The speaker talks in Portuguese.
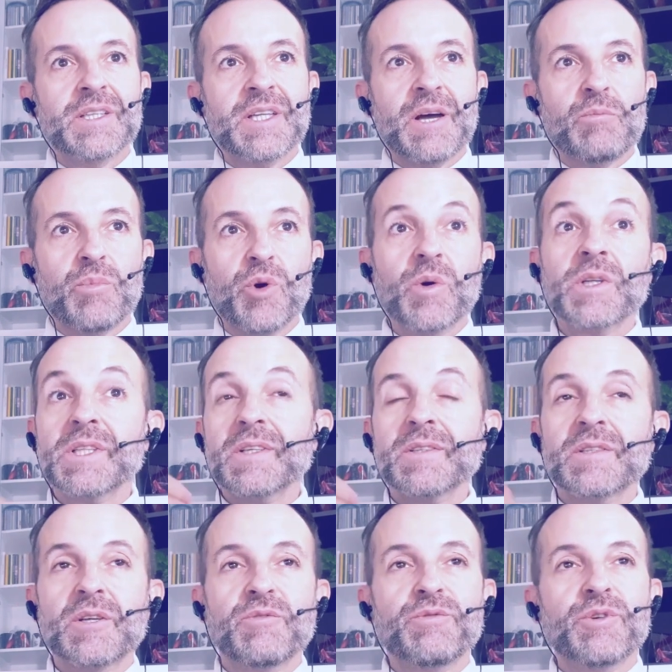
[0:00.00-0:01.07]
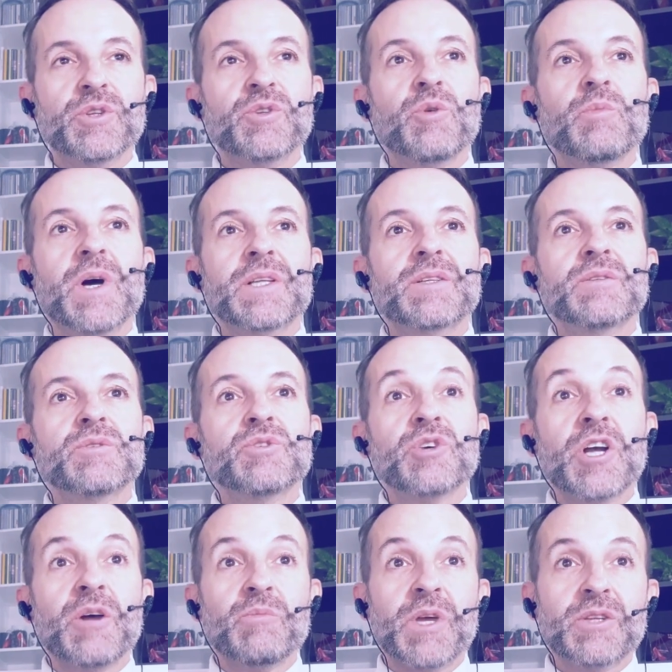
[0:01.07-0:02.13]
Tá bom? A decisão foi tomada no
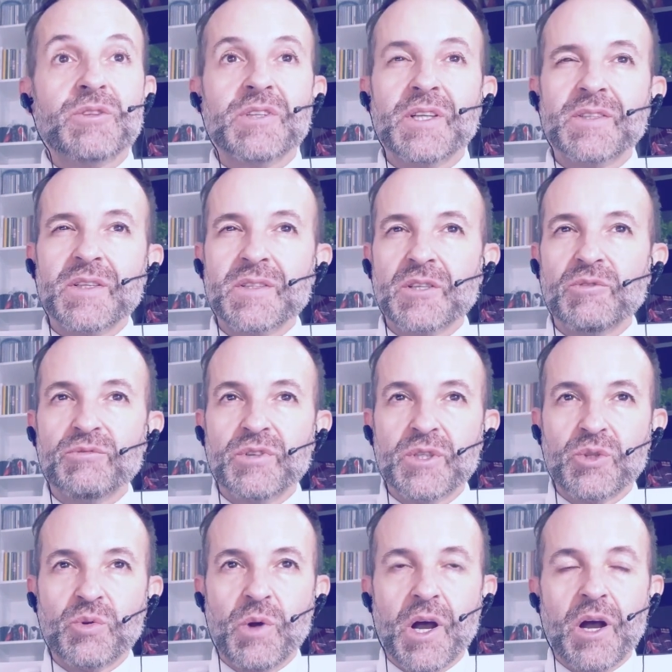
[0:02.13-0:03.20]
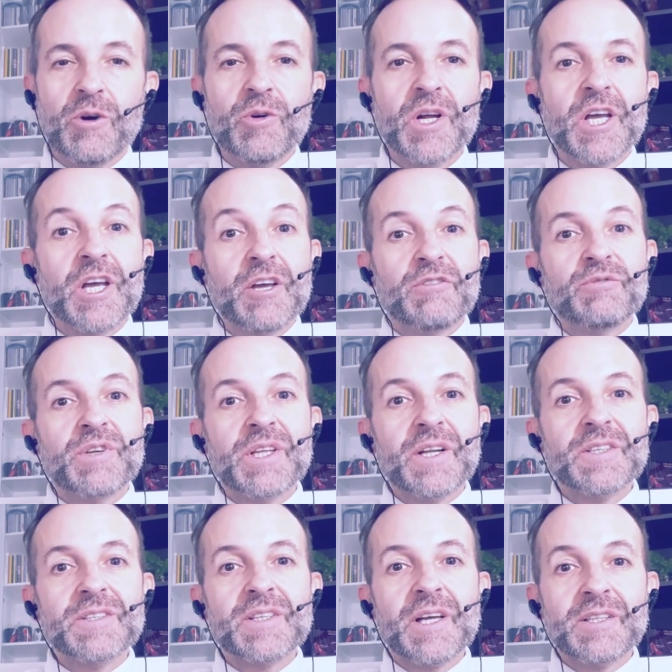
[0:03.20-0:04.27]
julgamento da sessão virtual,
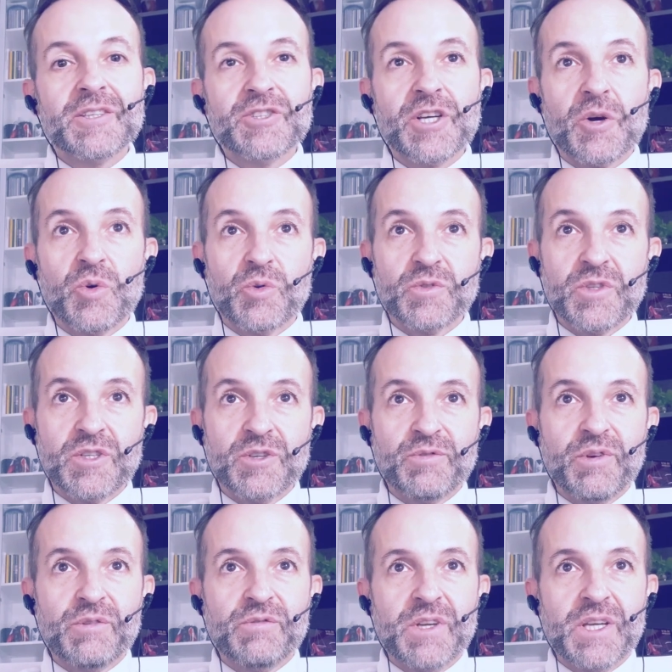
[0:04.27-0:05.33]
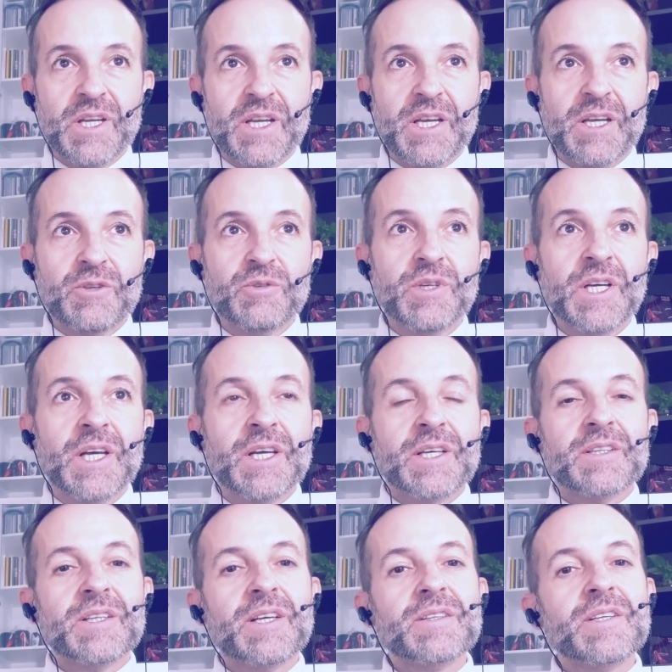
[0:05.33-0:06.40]
finalizada dia 11 de fevereiro
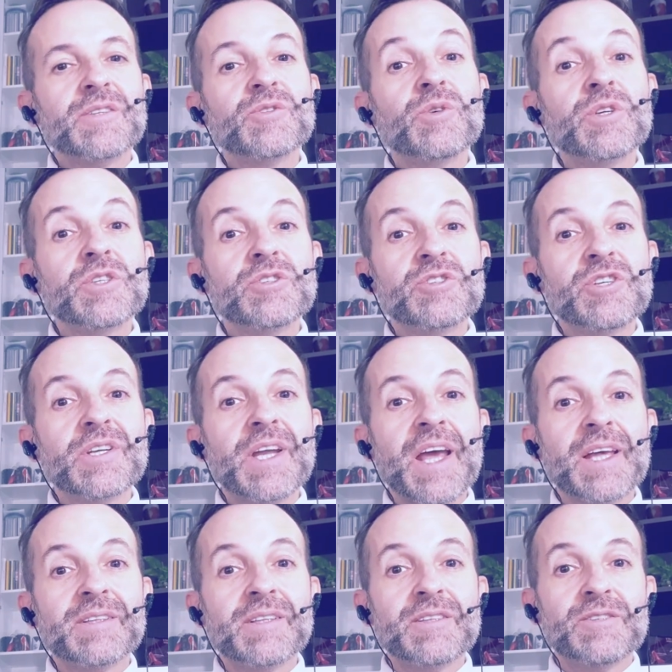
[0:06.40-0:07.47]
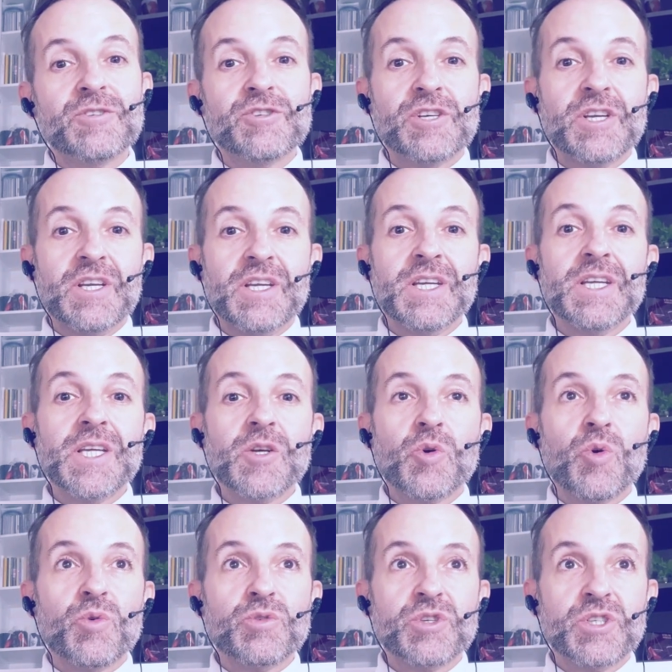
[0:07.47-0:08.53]
das ações diretas de
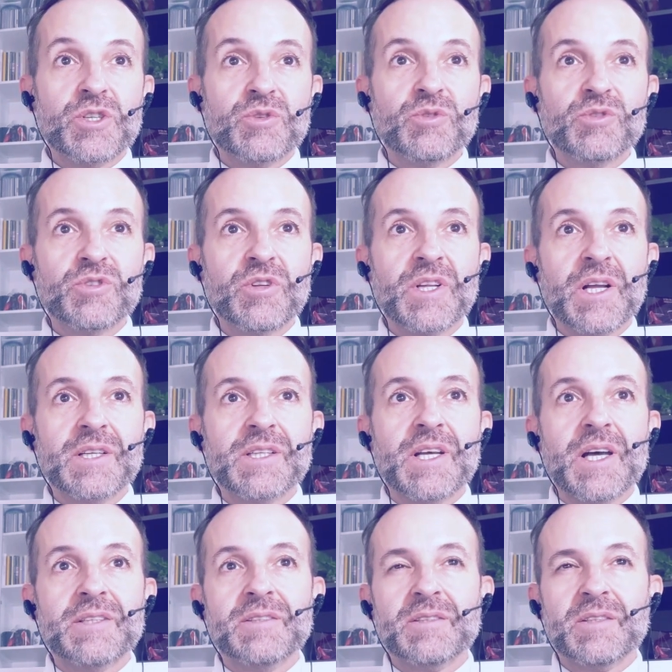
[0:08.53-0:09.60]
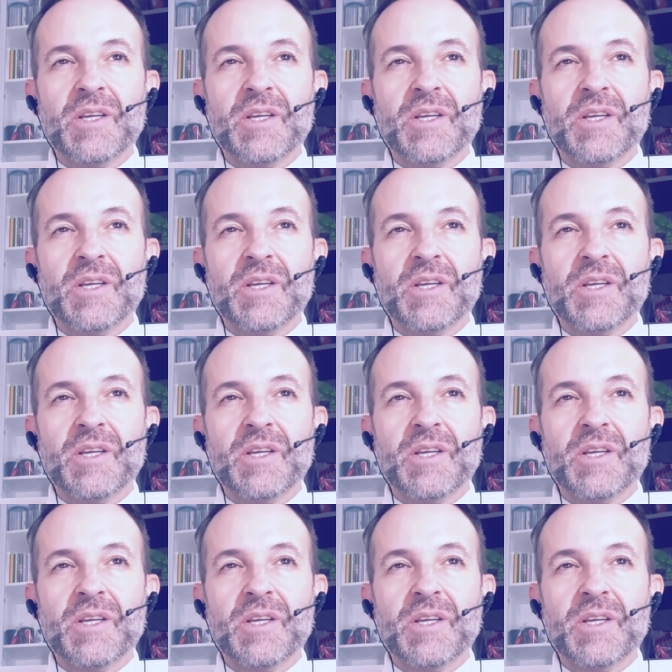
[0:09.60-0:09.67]
inconstitucionalidades